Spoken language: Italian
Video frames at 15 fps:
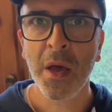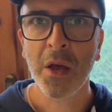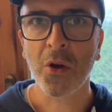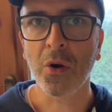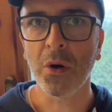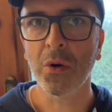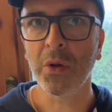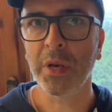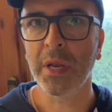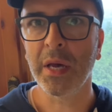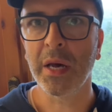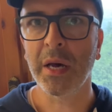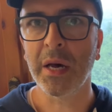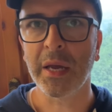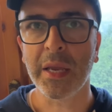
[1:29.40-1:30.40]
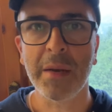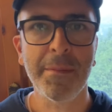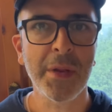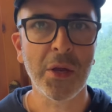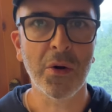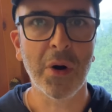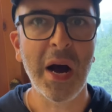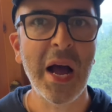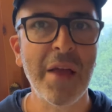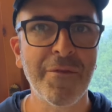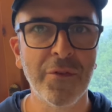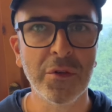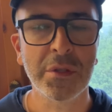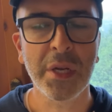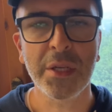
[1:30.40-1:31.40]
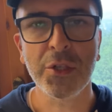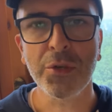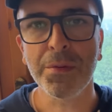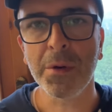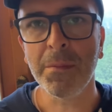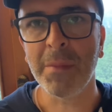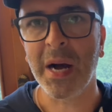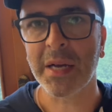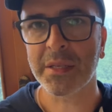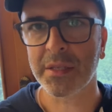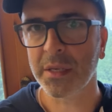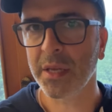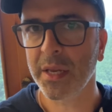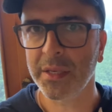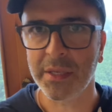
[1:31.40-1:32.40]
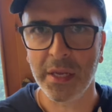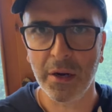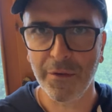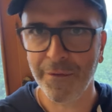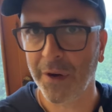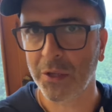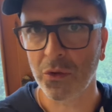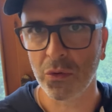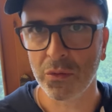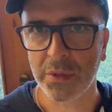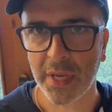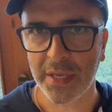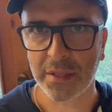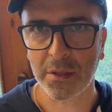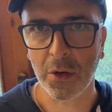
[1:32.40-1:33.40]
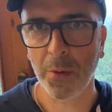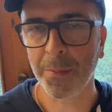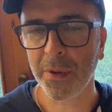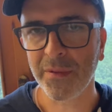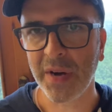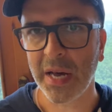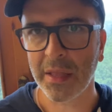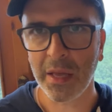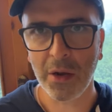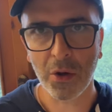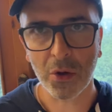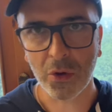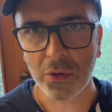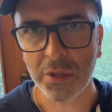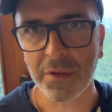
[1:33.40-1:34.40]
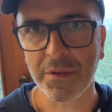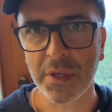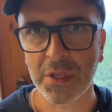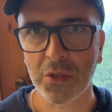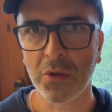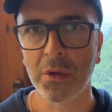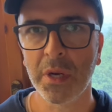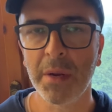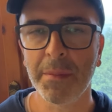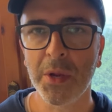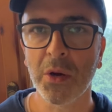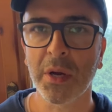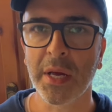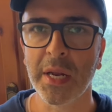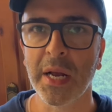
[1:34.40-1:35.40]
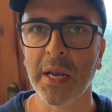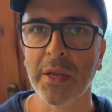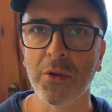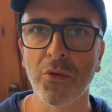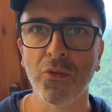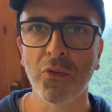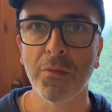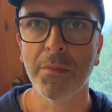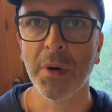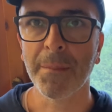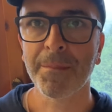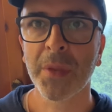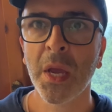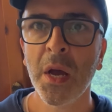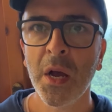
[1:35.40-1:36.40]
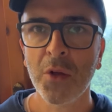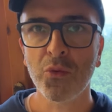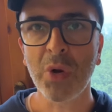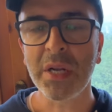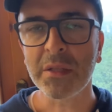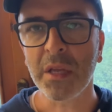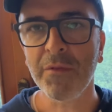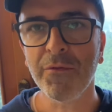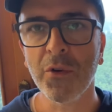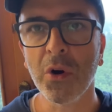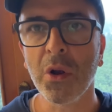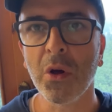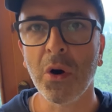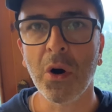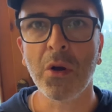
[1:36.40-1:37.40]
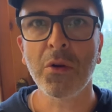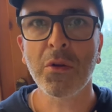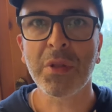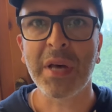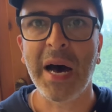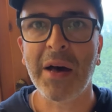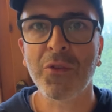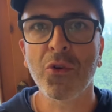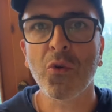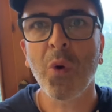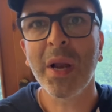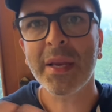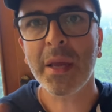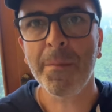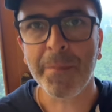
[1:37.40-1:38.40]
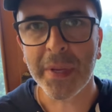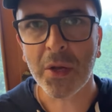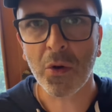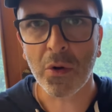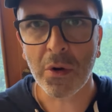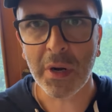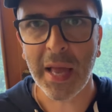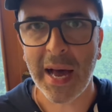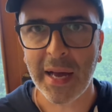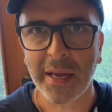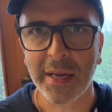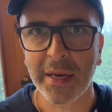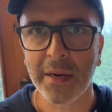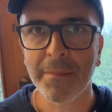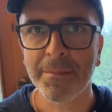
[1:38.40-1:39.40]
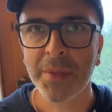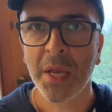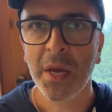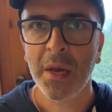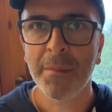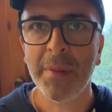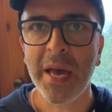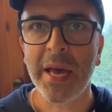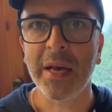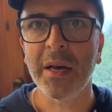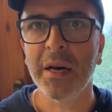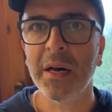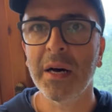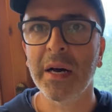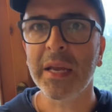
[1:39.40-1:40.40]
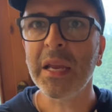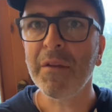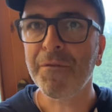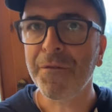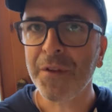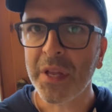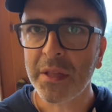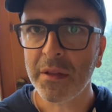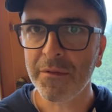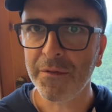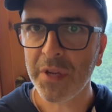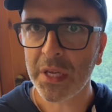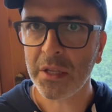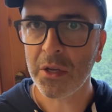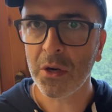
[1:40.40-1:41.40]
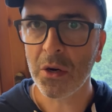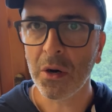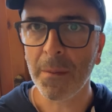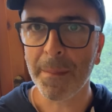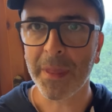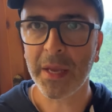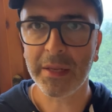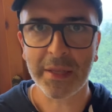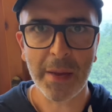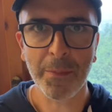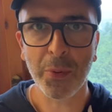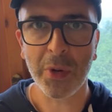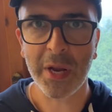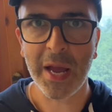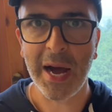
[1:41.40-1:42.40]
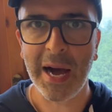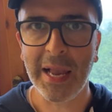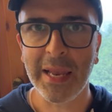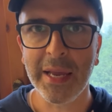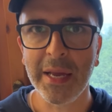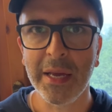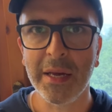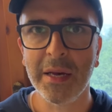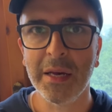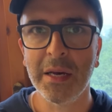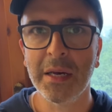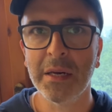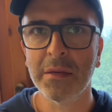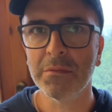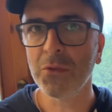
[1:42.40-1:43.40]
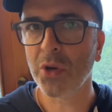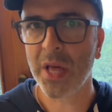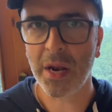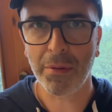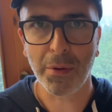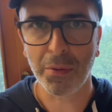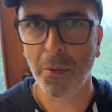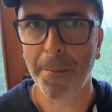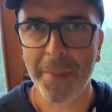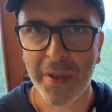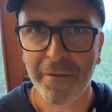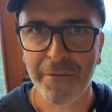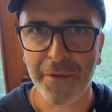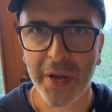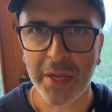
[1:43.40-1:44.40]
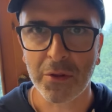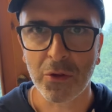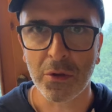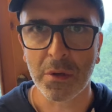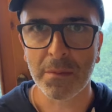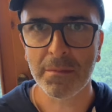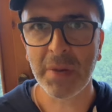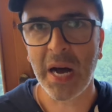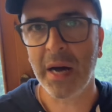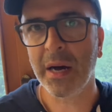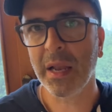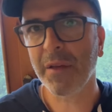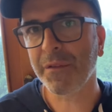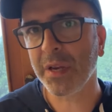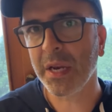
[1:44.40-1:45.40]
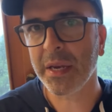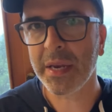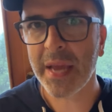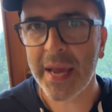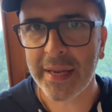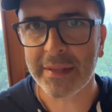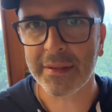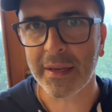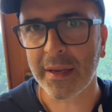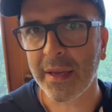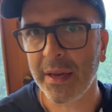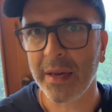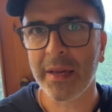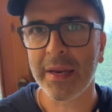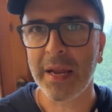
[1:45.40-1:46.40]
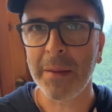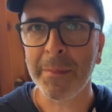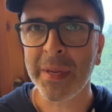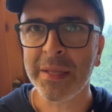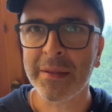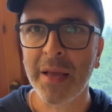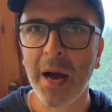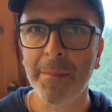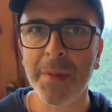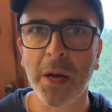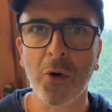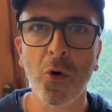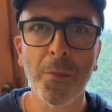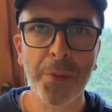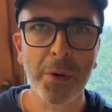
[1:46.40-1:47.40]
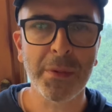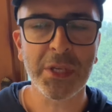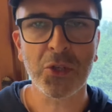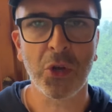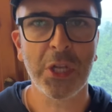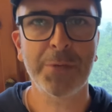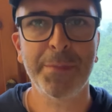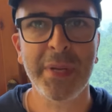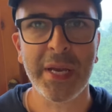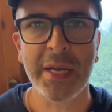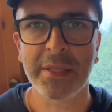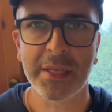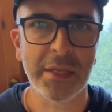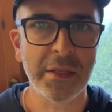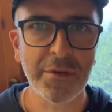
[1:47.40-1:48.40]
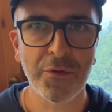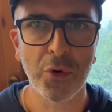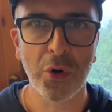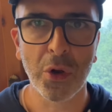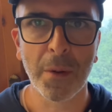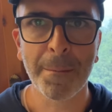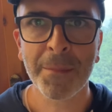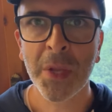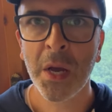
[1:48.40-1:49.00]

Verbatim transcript: con eh, il mio iPhone 13 Pro Max ieri sera ho fatto un test, l'ho provata e l'ho condiviso nel mio canale YouTube. Durante il volo ho notato qualche piccolo lag. Beh, eh, il feed video in tempo reale eh, non era proprio perfetto, ma alla fine niente che realmente abbia compromesso l'esperienza di volo.